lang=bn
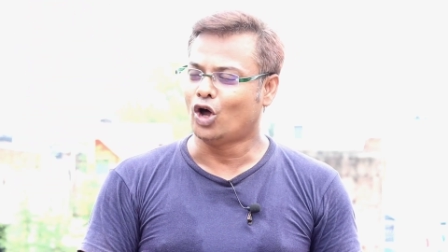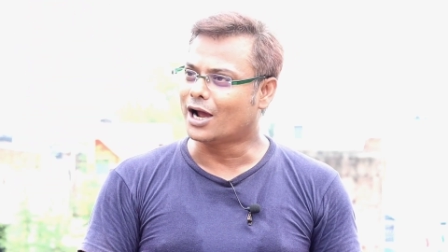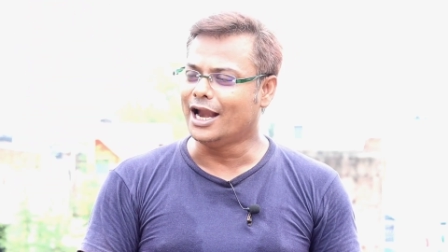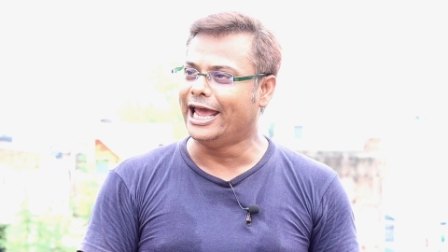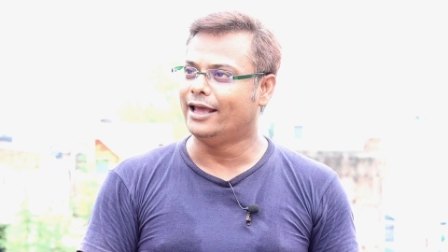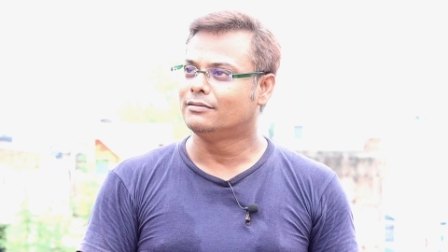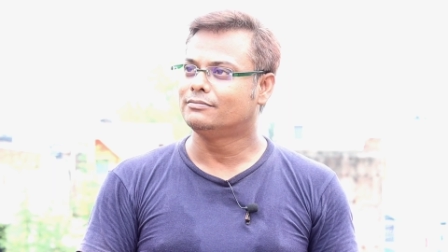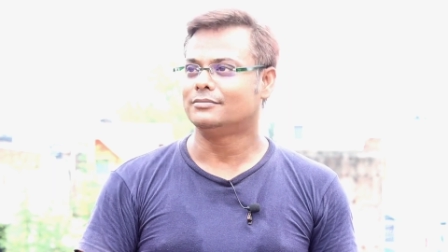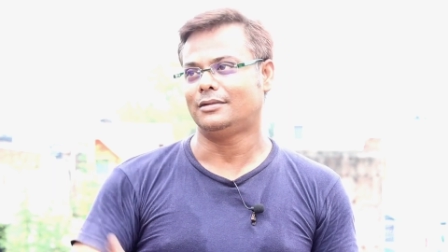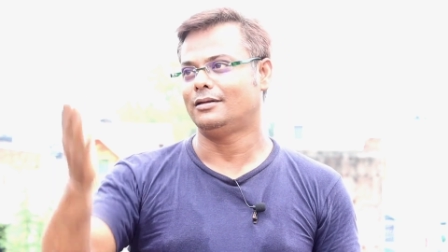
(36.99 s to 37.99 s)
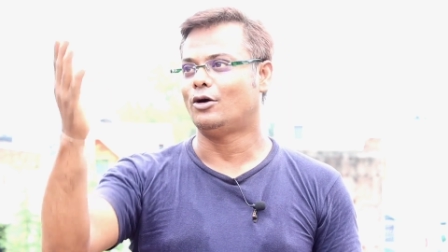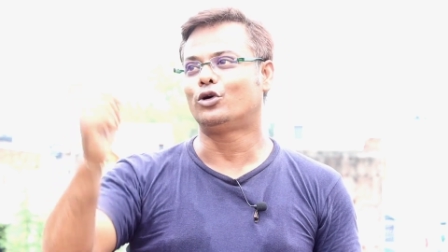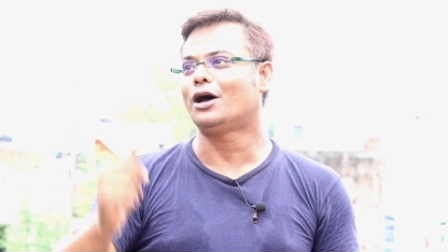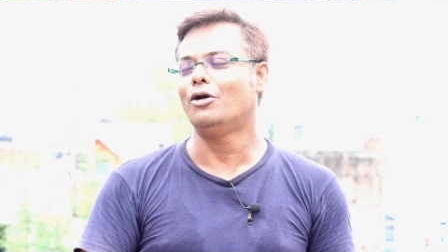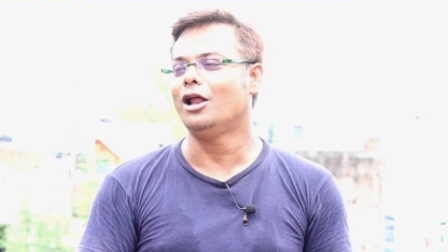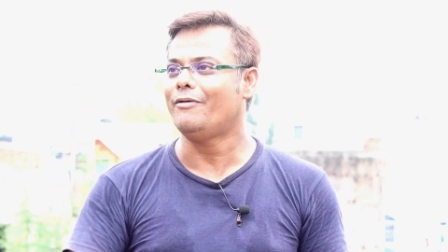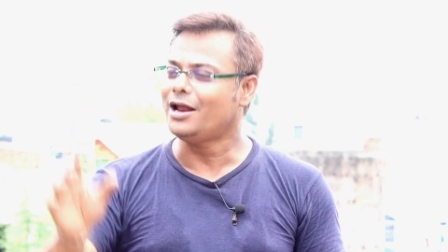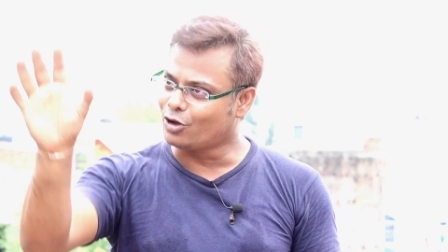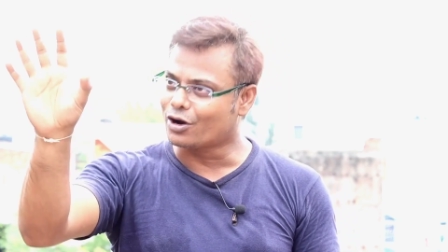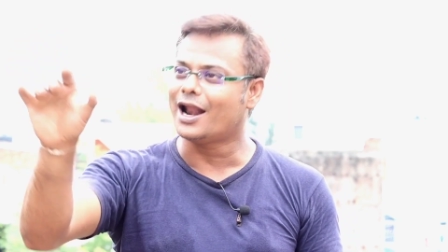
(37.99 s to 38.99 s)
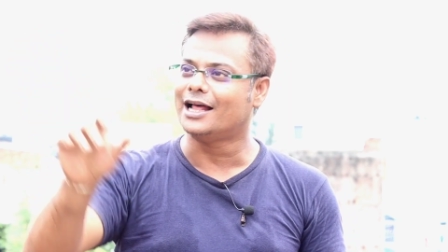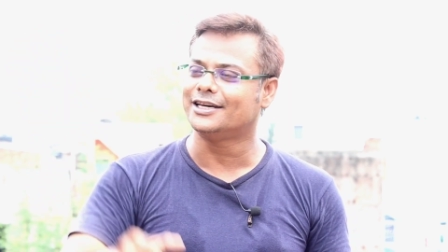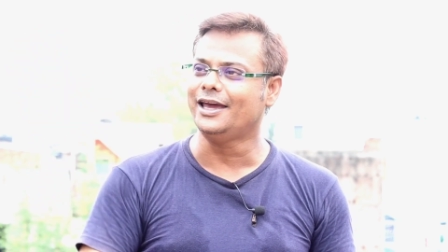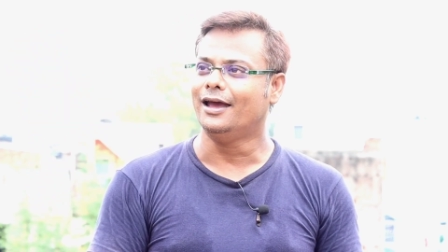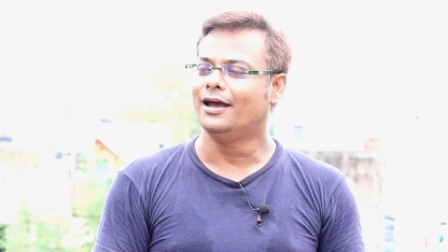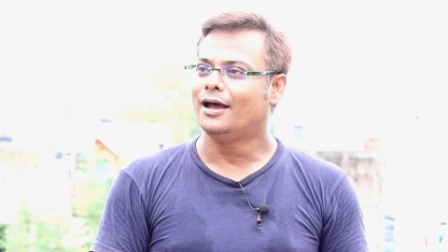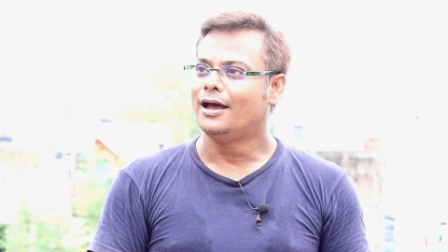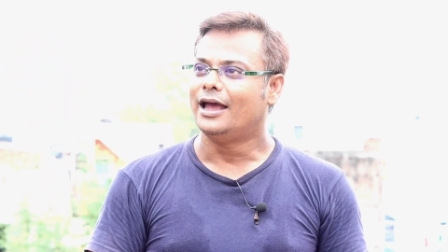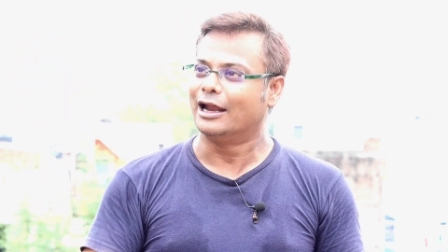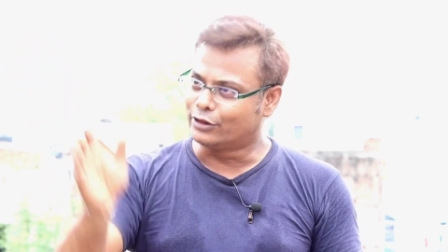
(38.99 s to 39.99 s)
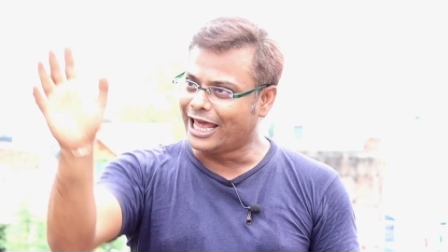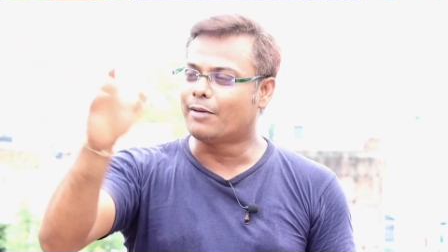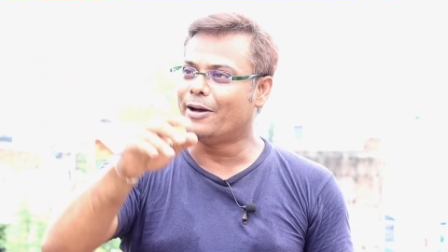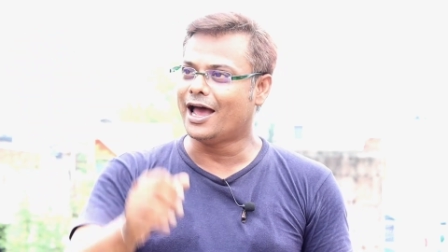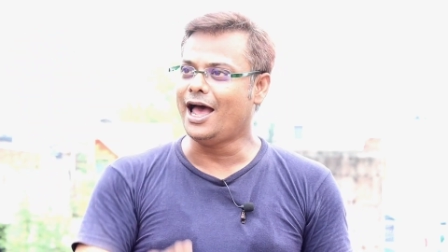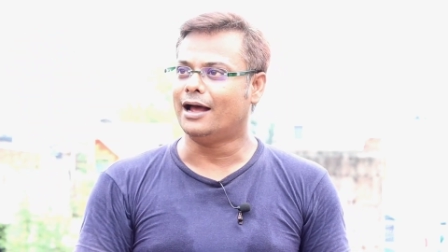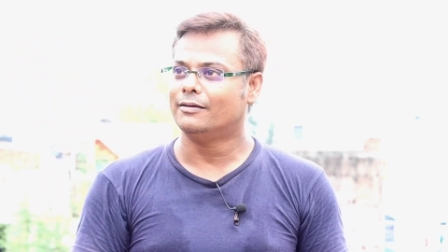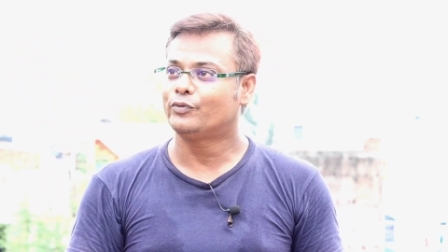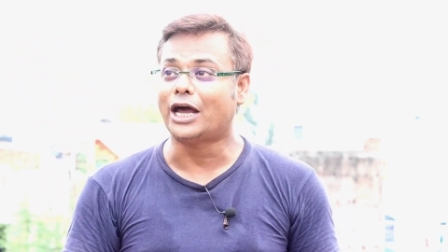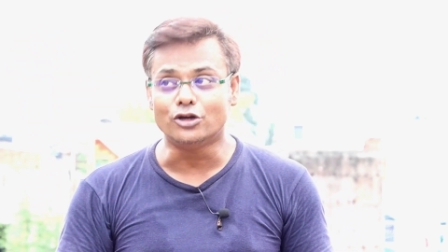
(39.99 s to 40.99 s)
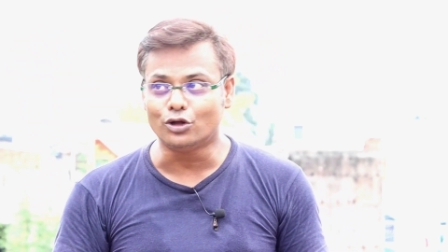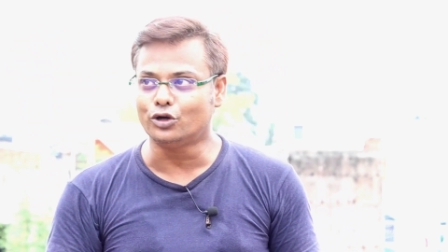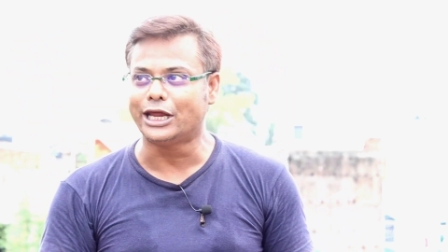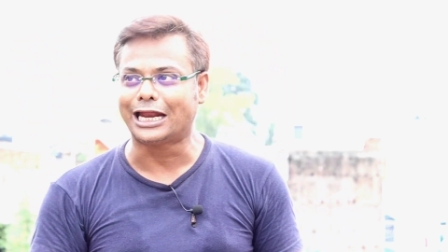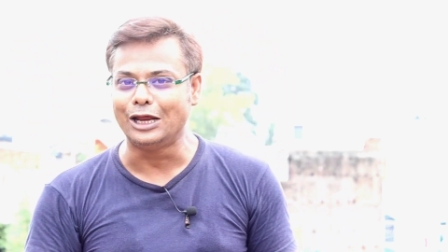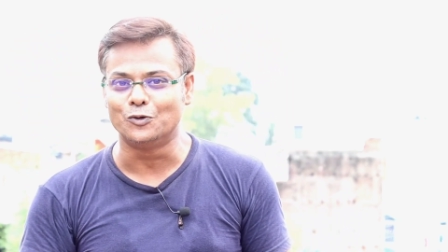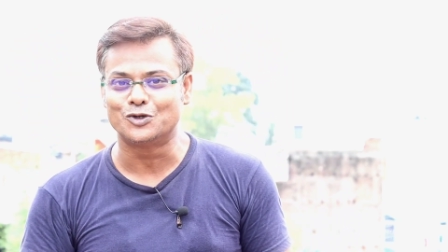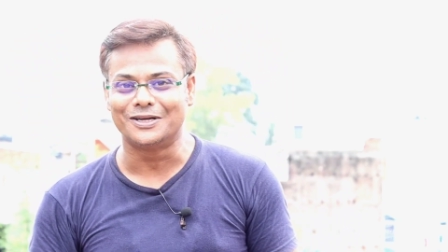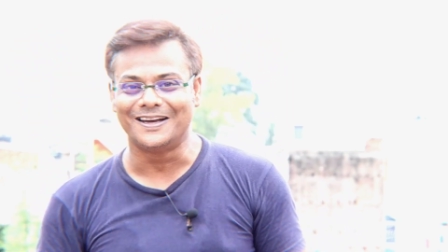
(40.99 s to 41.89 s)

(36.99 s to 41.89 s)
দরকার নেই ওটা বললে হবে না দরকার আছে একটু দেখবেন হ্যাঁ তাই জন্য তো টেক নিউজ